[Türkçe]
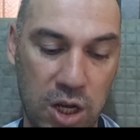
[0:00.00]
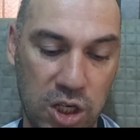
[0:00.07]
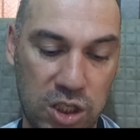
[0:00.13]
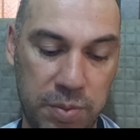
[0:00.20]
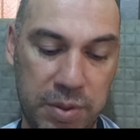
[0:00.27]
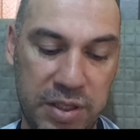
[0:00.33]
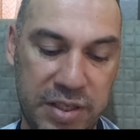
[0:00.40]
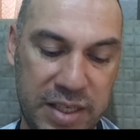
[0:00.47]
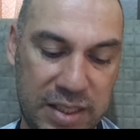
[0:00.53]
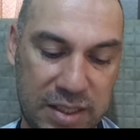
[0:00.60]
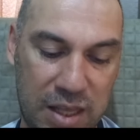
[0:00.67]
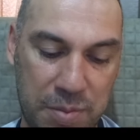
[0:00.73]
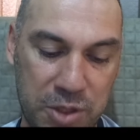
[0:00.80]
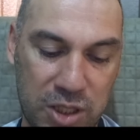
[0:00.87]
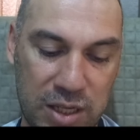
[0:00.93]
Şimdi
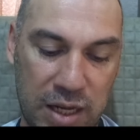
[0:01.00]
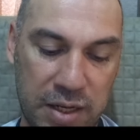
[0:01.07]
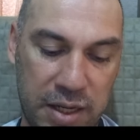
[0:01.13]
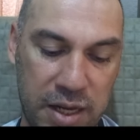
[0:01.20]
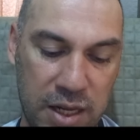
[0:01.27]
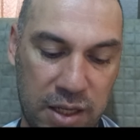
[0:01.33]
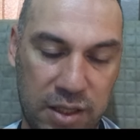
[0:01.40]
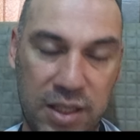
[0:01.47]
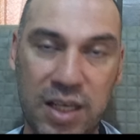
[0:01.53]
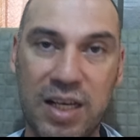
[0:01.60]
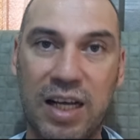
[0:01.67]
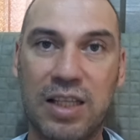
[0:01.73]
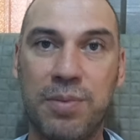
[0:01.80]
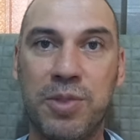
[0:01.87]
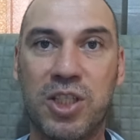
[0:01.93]
risk demişken ilk
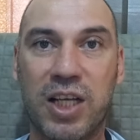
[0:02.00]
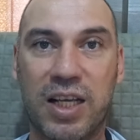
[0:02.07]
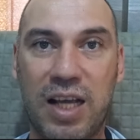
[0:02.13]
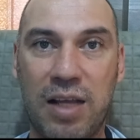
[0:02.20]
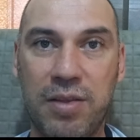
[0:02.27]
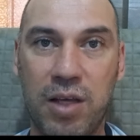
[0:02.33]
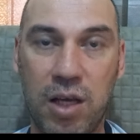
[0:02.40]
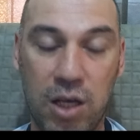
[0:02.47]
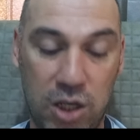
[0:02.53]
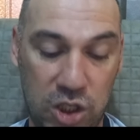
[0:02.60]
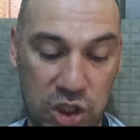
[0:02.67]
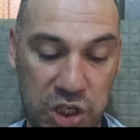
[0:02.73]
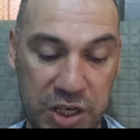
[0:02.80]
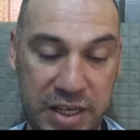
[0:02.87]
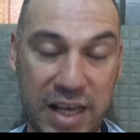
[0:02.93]
dikkatimi çeken
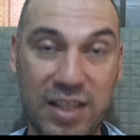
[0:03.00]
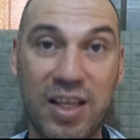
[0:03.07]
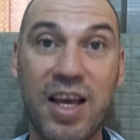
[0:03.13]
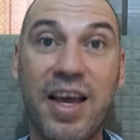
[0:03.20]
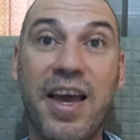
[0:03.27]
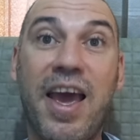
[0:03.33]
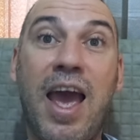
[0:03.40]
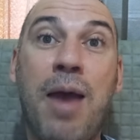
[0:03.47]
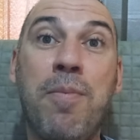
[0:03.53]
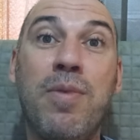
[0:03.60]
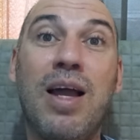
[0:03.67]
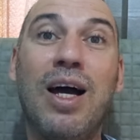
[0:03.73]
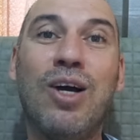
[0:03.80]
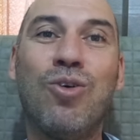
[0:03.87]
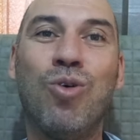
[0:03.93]
şirket
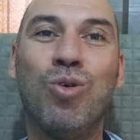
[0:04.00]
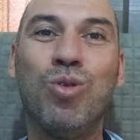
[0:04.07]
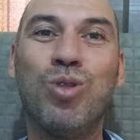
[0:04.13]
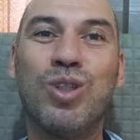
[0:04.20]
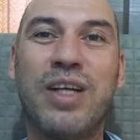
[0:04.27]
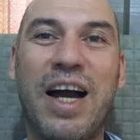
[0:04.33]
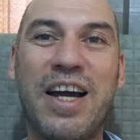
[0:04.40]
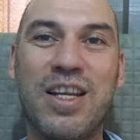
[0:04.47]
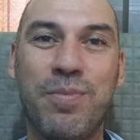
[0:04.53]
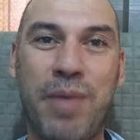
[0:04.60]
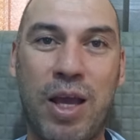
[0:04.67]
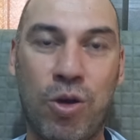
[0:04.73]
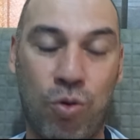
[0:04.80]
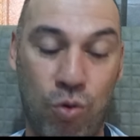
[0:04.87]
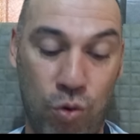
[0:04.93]
Emlak Konut
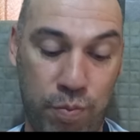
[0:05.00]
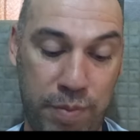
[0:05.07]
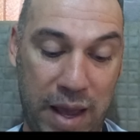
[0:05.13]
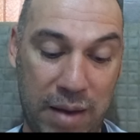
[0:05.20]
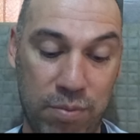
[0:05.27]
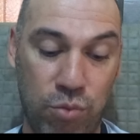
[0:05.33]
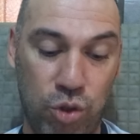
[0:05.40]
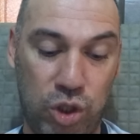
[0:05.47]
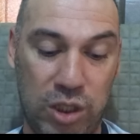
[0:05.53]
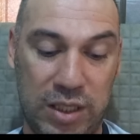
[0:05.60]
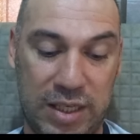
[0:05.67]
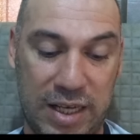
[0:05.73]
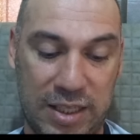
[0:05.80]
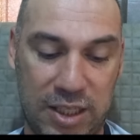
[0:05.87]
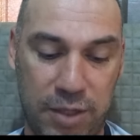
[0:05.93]
Gayrimenkul. Ben bu
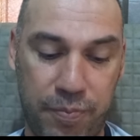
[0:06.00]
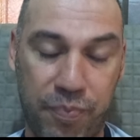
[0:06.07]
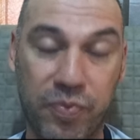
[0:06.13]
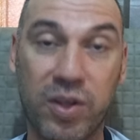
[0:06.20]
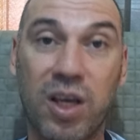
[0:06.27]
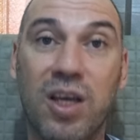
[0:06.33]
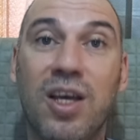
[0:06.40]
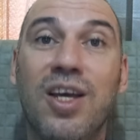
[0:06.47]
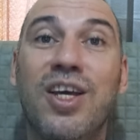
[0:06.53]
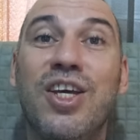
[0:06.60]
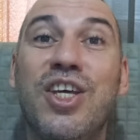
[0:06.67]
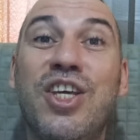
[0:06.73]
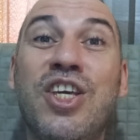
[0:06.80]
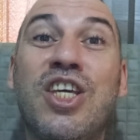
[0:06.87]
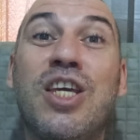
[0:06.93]
şirketi
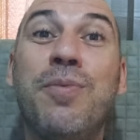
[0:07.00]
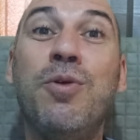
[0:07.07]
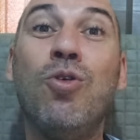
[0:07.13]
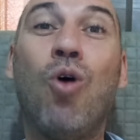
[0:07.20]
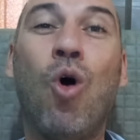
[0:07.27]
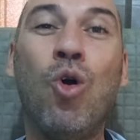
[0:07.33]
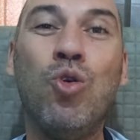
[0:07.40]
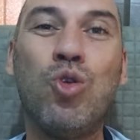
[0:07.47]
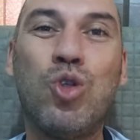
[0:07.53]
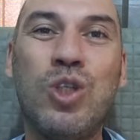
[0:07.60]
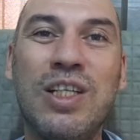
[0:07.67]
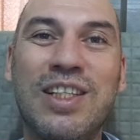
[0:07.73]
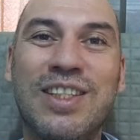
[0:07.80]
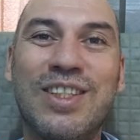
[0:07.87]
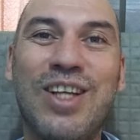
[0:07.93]
2013
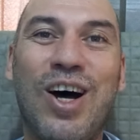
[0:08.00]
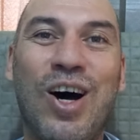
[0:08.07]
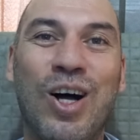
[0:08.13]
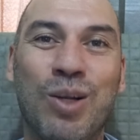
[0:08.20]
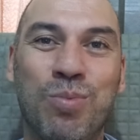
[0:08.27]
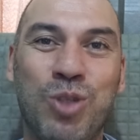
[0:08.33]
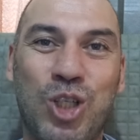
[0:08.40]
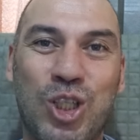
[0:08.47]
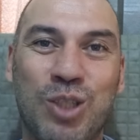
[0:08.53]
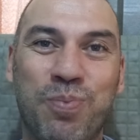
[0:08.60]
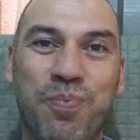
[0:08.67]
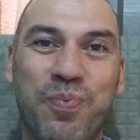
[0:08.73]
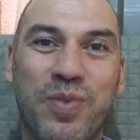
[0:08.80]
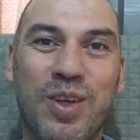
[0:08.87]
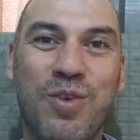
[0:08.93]
yılında
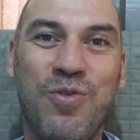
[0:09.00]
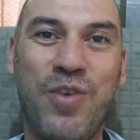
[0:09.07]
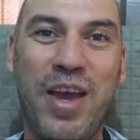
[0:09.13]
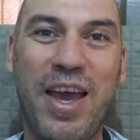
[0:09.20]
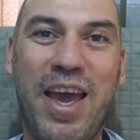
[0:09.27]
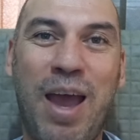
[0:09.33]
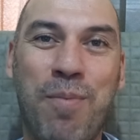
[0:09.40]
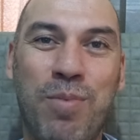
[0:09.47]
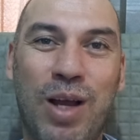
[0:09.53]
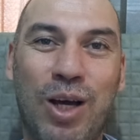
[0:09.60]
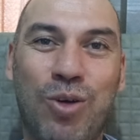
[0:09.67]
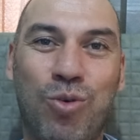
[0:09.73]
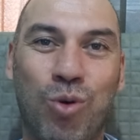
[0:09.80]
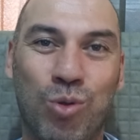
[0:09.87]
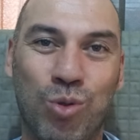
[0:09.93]
almıştım ve
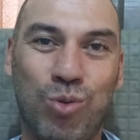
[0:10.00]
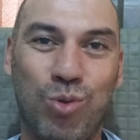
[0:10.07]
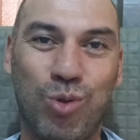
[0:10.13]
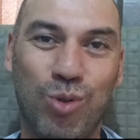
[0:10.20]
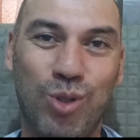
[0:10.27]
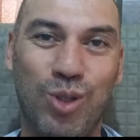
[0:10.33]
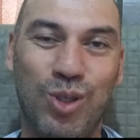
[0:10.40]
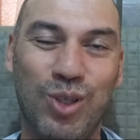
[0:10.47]
Emlak Konut